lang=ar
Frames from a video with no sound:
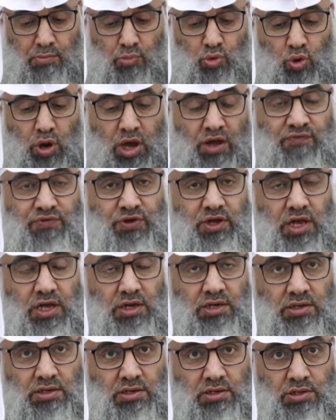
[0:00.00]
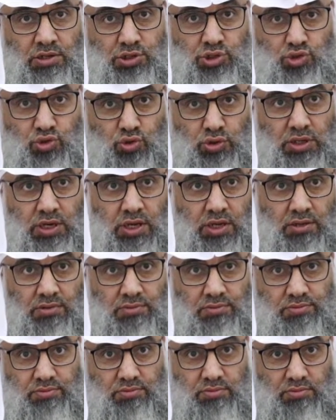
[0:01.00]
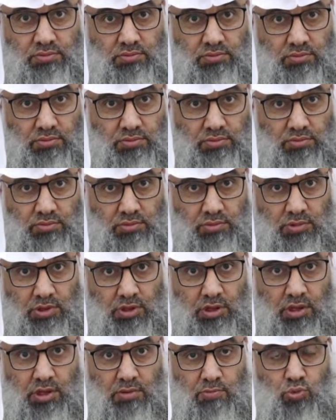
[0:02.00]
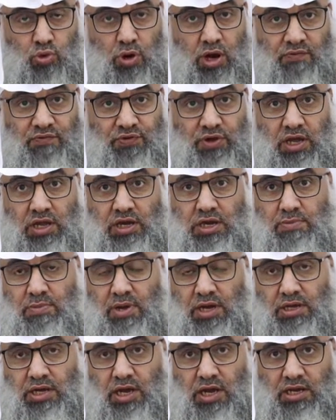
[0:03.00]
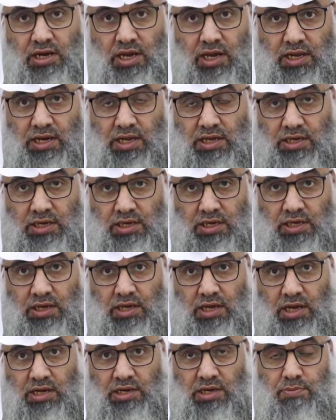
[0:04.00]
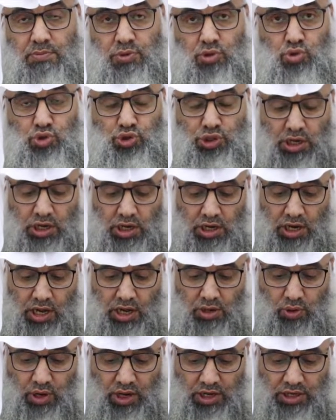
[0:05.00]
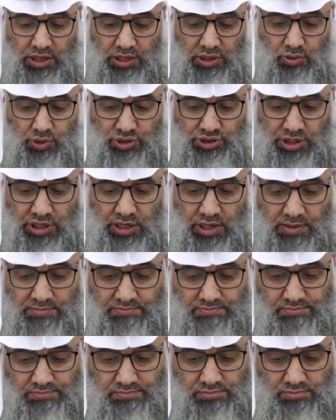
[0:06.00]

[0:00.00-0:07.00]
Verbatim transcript: موافقا للسنة موافقا لما كان عليه النبي صلى الله عليه وسلم